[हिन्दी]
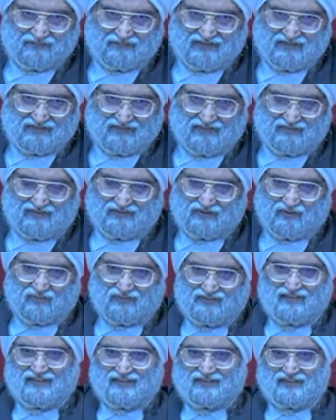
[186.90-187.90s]
सवा दो
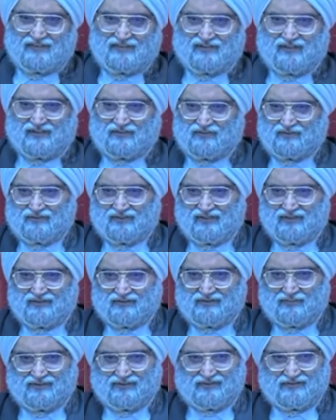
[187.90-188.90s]
बजे एक केस चालू हो
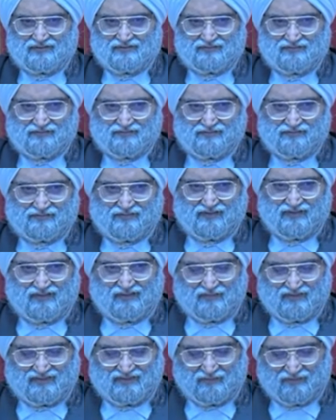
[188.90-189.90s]
जाएगा भैया एक
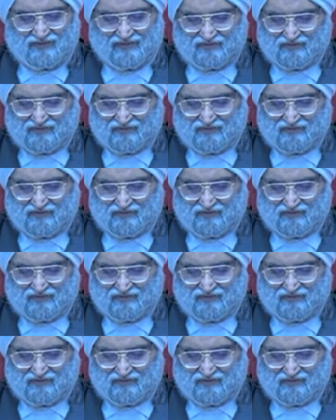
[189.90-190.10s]
बजे पास